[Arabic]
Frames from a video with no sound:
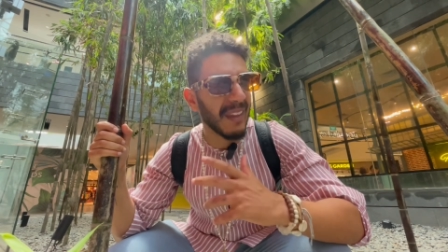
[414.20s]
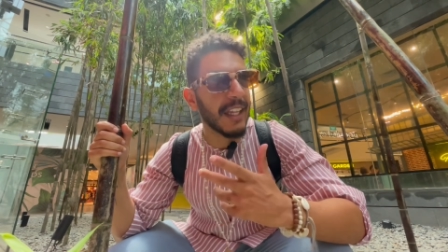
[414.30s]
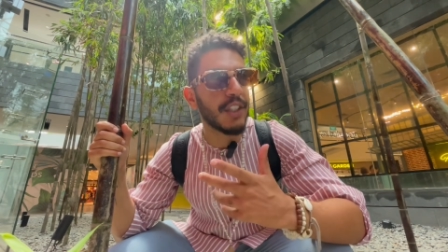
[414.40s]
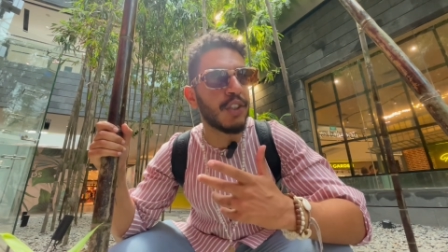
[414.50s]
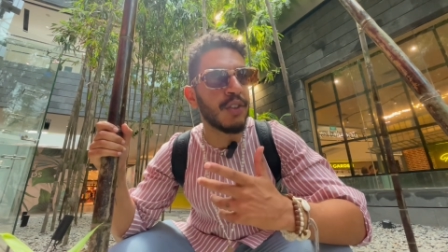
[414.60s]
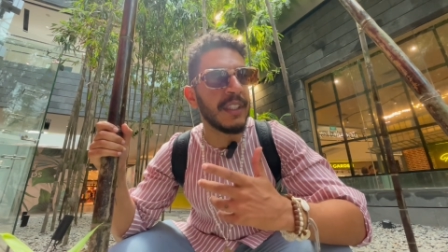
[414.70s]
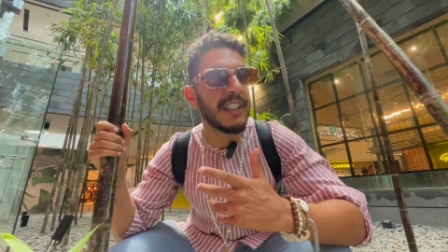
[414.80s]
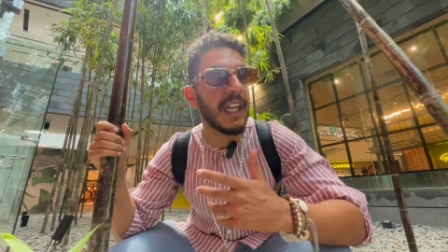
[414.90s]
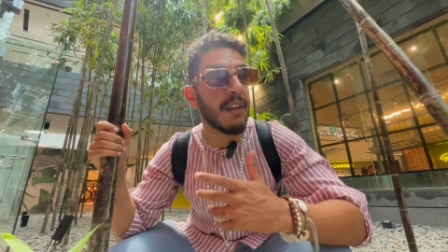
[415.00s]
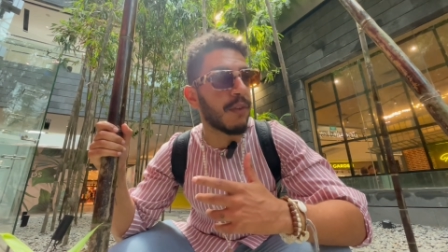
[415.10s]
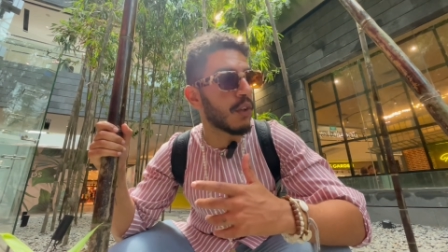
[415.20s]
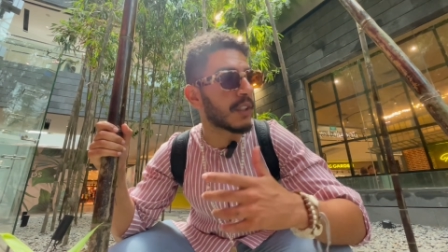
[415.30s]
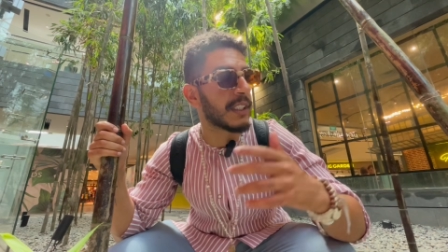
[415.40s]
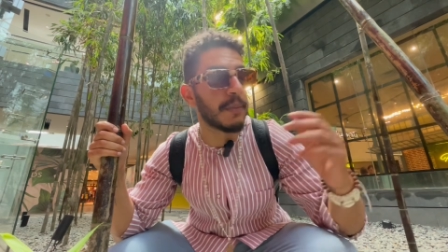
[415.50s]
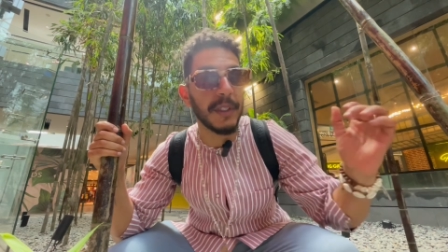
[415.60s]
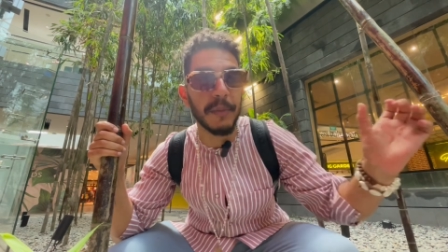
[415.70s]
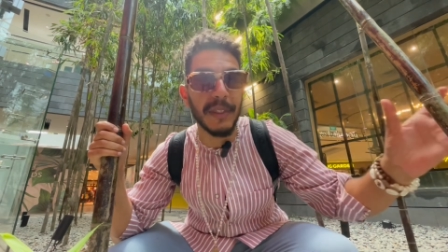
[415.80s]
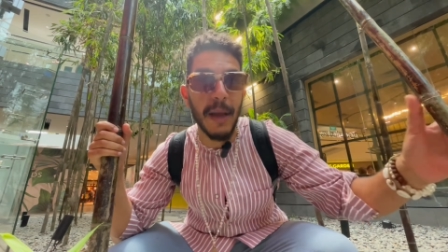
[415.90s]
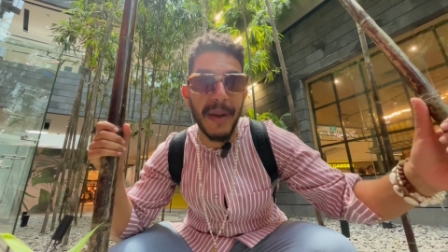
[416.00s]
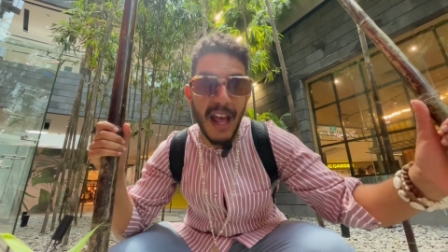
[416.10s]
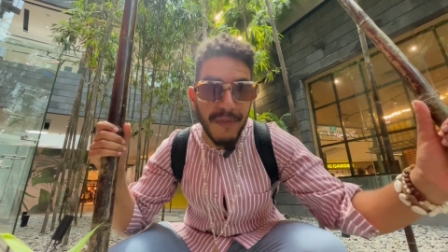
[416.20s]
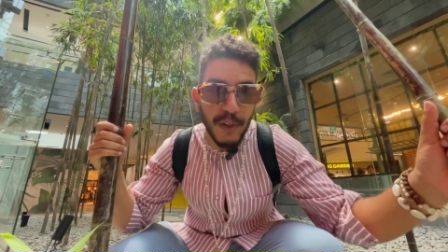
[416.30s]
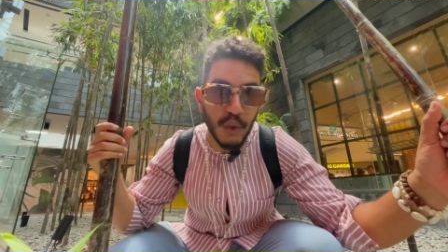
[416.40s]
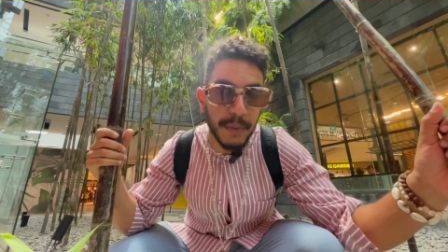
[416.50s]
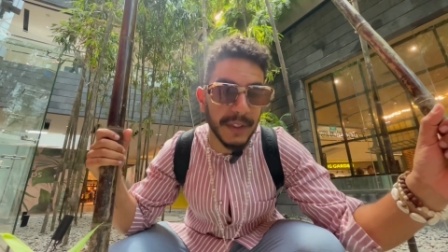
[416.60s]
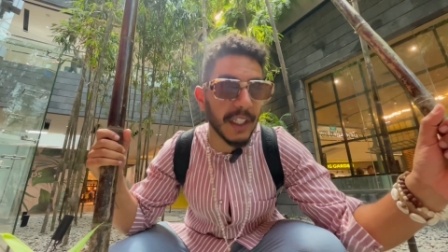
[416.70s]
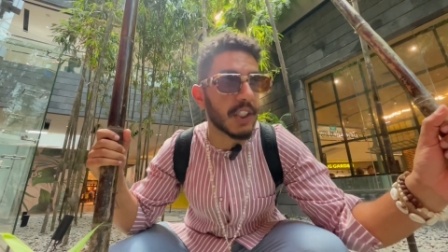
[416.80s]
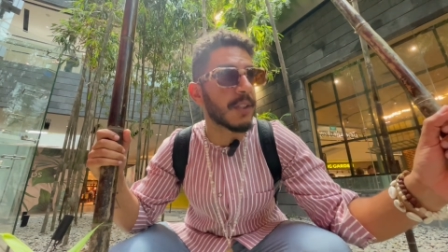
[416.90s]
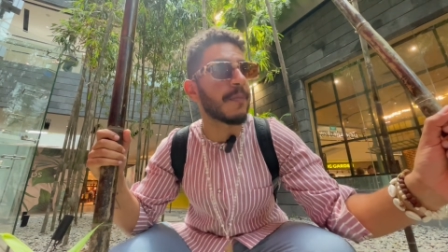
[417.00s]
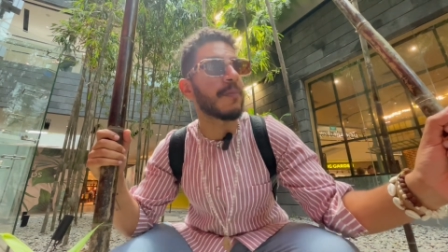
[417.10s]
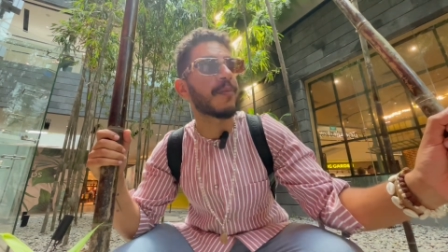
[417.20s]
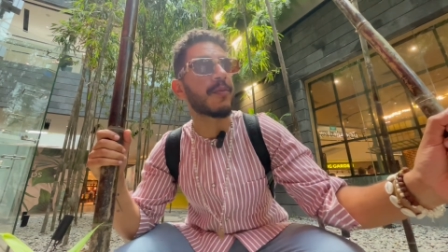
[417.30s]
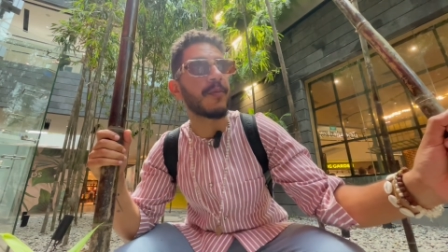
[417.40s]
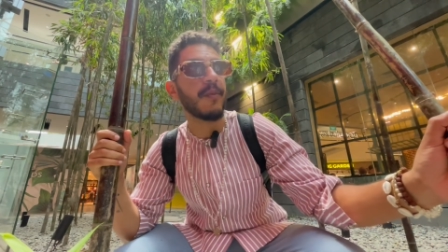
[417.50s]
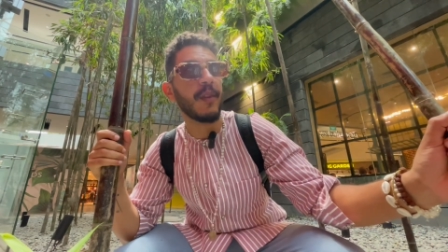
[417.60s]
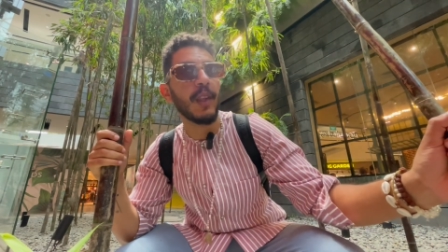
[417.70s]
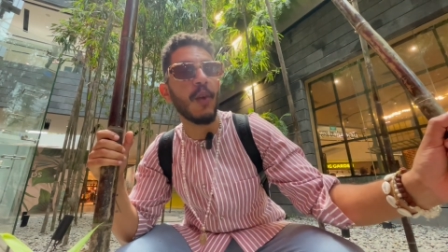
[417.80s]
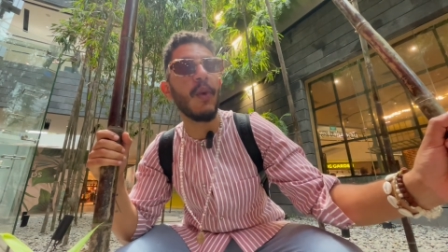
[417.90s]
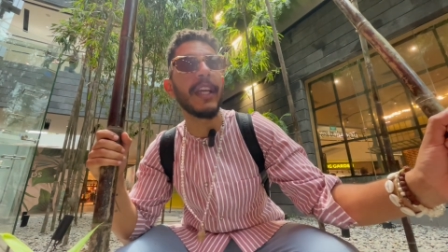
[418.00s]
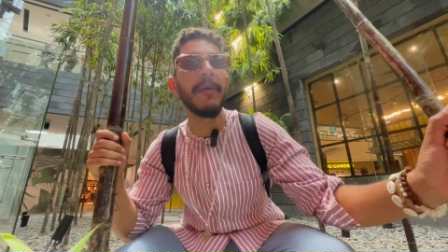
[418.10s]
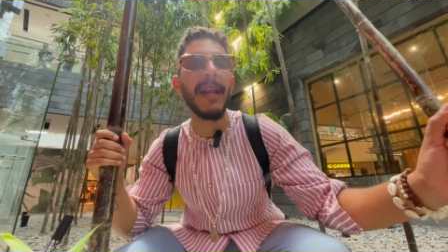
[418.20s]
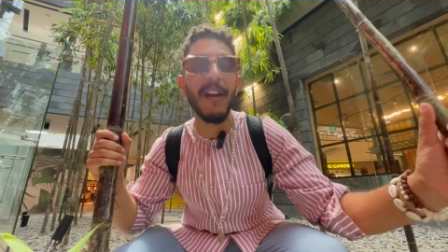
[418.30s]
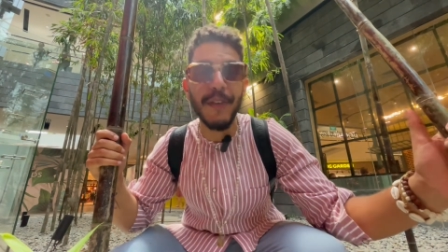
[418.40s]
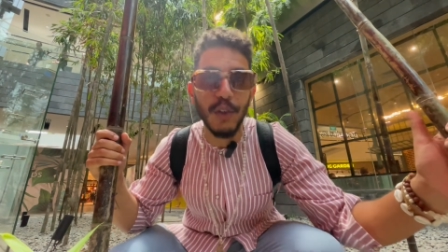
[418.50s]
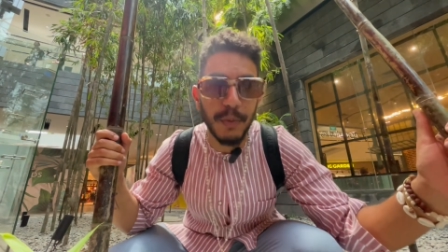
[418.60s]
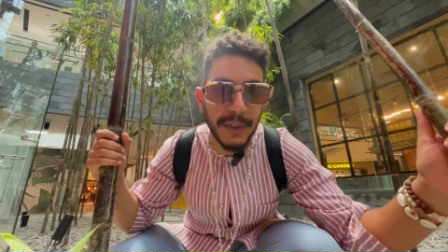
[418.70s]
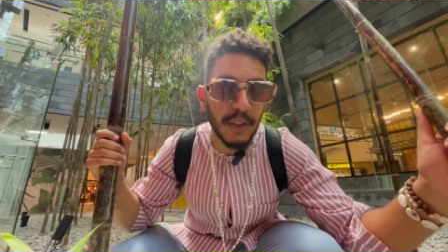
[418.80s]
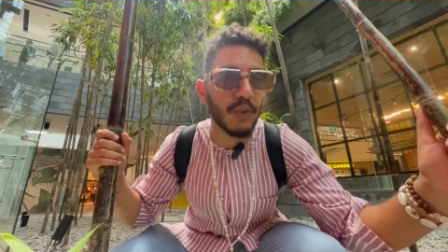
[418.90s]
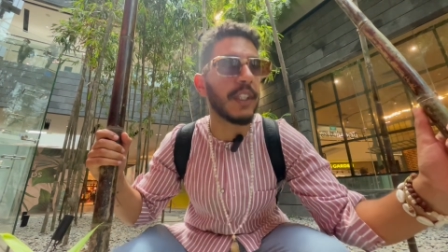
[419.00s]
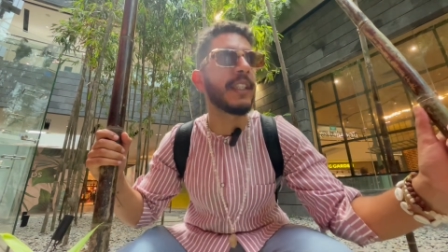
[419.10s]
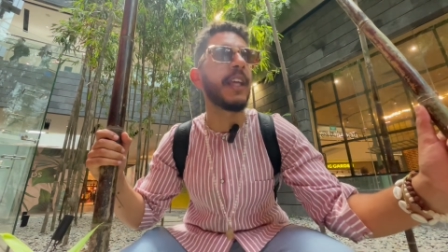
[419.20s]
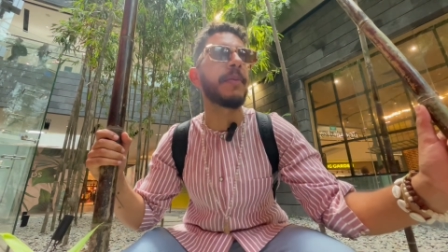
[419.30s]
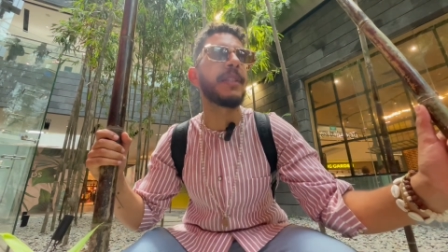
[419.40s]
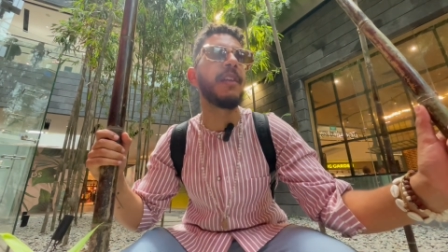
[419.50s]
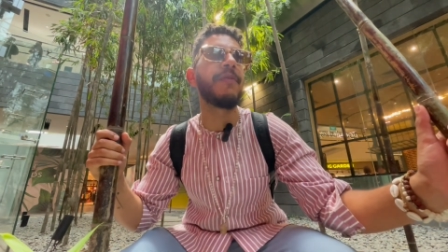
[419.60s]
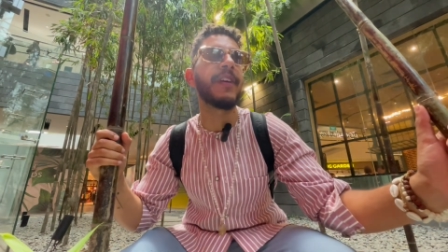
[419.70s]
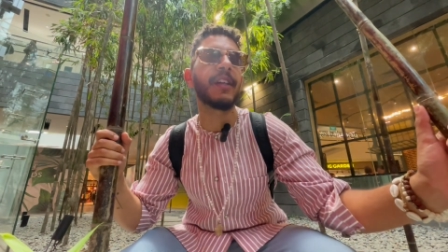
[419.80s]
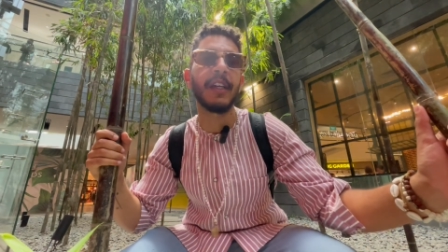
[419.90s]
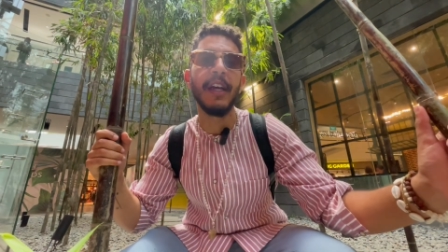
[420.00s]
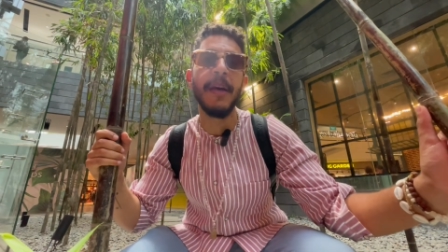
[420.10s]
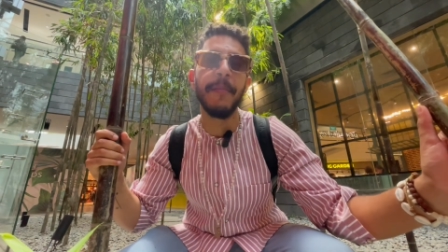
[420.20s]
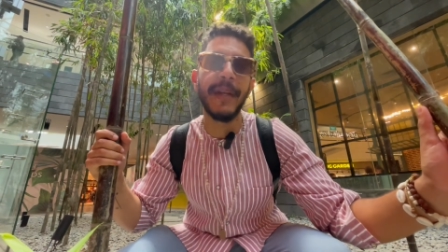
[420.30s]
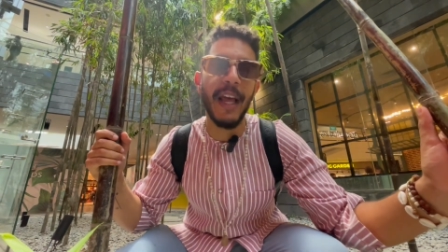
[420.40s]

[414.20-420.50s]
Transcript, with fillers: هذا الجورني ديال الفلوجز كنت بديت نبدا من 2017 ولكن من 2017 هي تحبسني الفير من